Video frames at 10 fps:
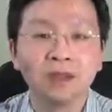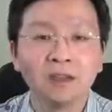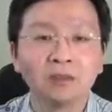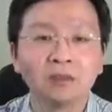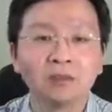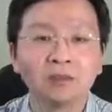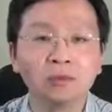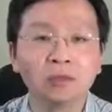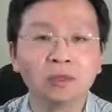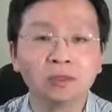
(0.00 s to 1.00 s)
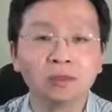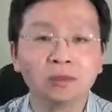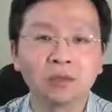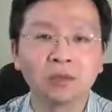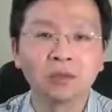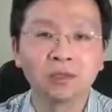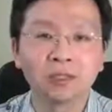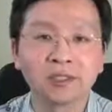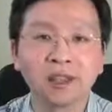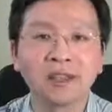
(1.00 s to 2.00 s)
由于中国过去
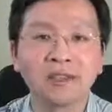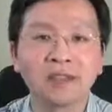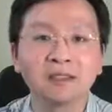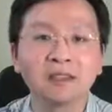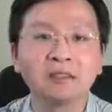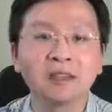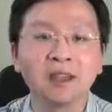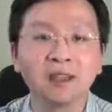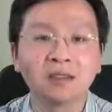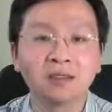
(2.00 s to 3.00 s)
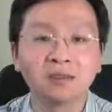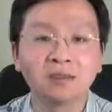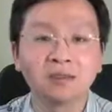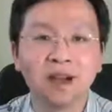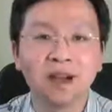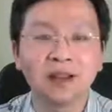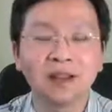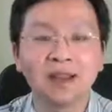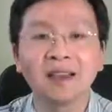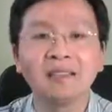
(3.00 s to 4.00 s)
十来年这个互联网技术的发
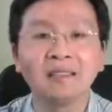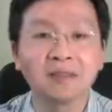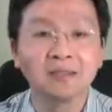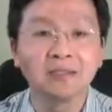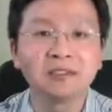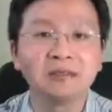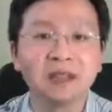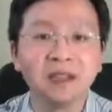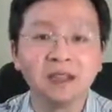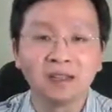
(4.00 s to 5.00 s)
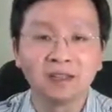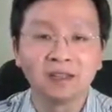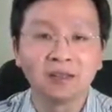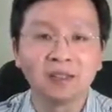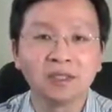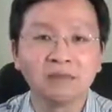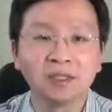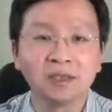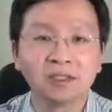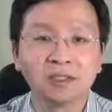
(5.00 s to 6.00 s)
展，开启民智嘛，呃，所以人
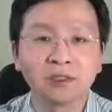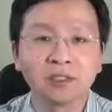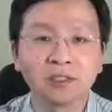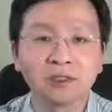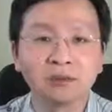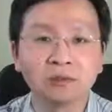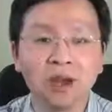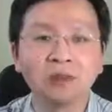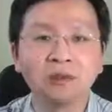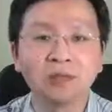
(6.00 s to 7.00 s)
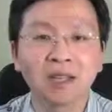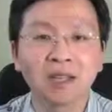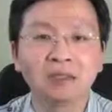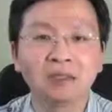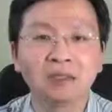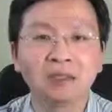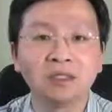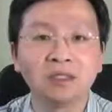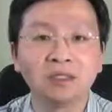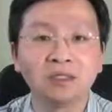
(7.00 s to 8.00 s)
们对社会事务讨论参与的
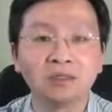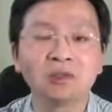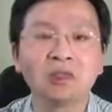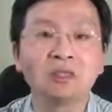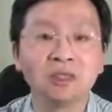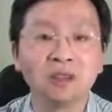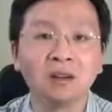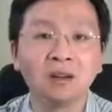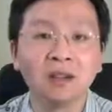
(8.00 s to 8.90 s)
热情有所提高，